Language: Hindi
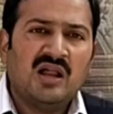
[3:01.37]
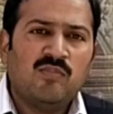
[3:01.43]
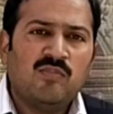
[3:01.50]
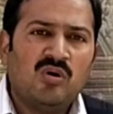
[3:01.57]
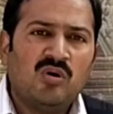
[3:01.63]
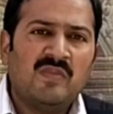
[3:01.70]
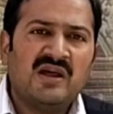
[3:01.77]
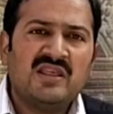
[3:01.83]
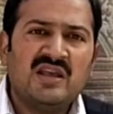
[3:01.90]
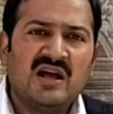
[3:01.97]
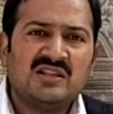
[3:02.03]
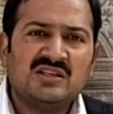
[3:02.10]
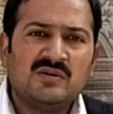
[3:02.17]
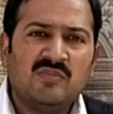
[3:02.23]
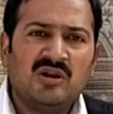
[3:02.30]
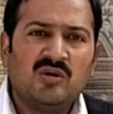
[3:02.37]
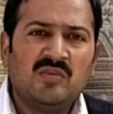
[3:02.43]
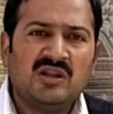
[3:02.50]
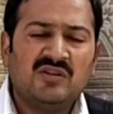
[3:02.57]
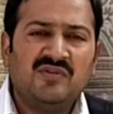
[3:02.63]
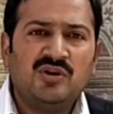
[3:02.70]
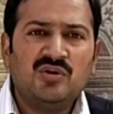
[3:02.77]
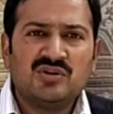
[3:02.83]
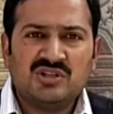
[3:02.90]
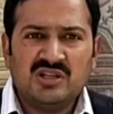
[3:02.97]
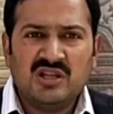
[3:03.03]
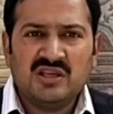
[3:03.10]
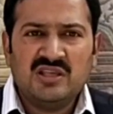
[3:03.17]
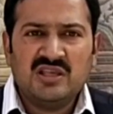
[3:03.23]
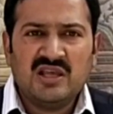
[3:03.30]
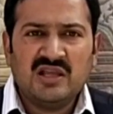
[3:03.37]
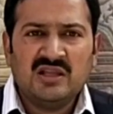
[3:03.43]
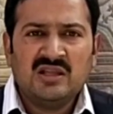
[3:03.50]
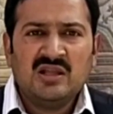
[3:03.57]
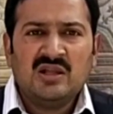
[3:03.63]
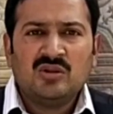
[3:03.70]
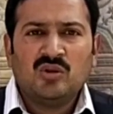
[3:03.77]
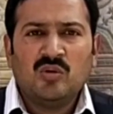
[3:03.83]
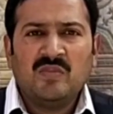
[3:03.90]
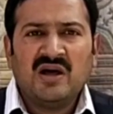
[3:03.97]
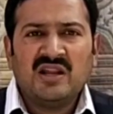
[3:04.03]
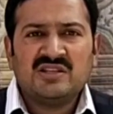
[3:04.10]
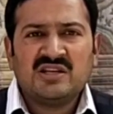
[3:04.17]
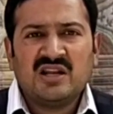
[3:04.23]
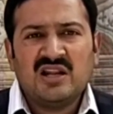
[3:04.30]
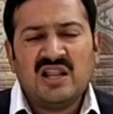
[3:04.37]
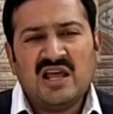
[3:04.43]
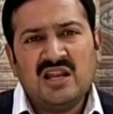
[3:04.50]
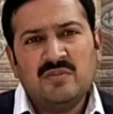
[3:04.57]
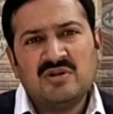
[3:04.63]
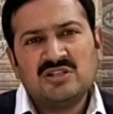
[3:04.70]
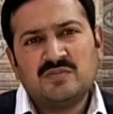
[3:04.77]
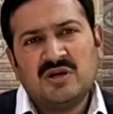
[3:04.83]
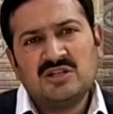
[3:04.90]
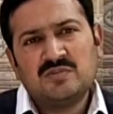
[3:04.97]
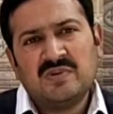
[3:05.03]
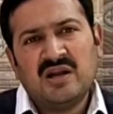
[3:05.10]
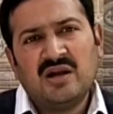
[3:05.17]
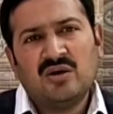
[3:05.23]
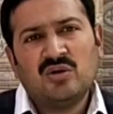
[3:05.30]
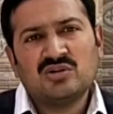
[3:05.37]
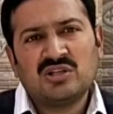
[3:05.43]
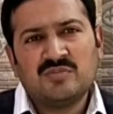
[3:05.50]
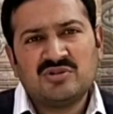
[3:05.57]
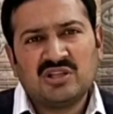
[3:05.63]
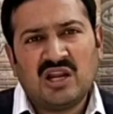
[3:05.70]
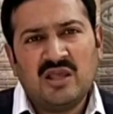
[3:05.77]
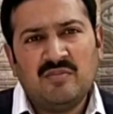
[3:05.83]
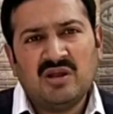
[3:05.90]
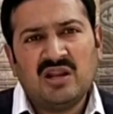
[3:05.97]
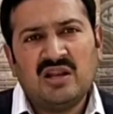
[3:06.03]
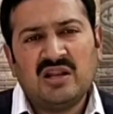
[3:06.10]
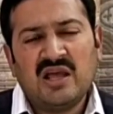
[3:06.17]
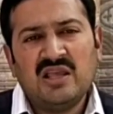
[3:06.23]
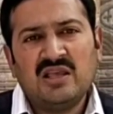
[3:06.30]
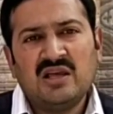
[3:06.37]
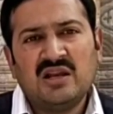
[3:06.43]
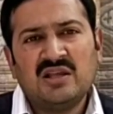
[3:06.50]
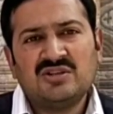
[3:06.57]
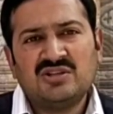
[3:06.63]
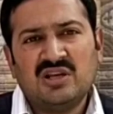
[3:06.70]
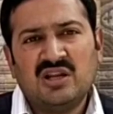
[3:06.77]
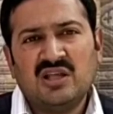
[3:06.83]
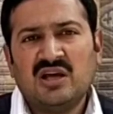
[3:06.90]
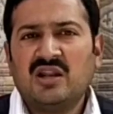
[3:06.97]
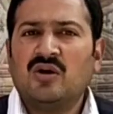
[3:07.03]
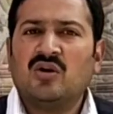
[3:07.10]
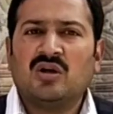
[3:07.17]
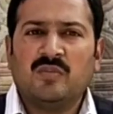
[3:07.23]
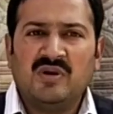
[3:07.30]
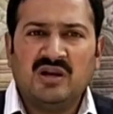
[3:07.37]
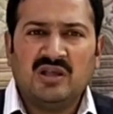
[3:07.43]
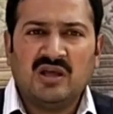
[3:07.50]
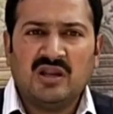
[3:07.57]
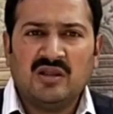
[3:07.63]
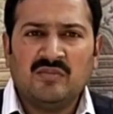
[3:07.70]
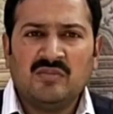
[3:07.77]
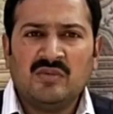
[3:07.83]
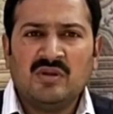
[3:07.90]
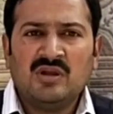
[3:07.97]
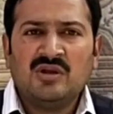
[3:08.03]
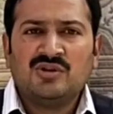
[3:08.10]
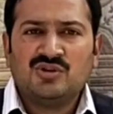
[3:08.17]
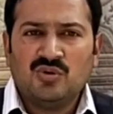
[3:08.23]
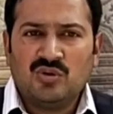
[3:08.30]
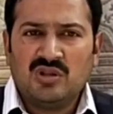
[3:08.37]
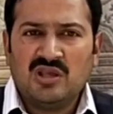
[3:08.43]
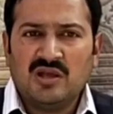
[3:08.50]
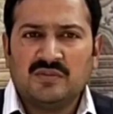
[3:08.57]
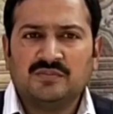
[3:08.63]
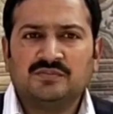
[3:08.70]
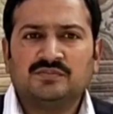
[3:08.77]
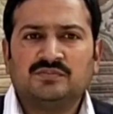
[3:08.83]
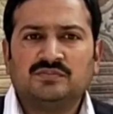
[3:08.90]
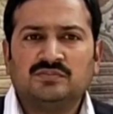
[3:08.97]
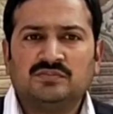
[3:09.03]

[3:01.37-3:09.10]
आपको हमारी आज की मालूमती वीडियो अच्छी लगी है तो हमारे चैनल एनिमल्स बर्ड्स प्लान को सब्सक्राइब करें लाइक करें शेयर करें और कमेंट करें शुक्रिया